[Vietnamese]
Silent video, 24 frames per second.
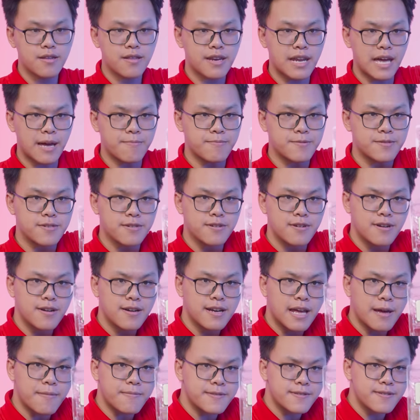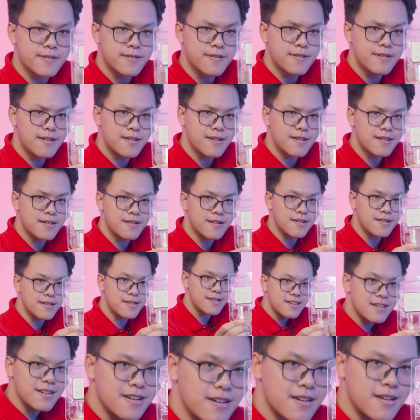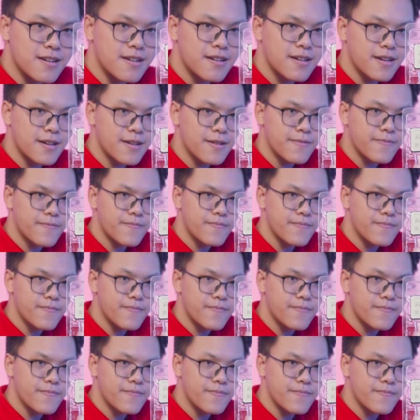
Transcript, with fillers: đẹp chưa, đẹp chưa? Đấy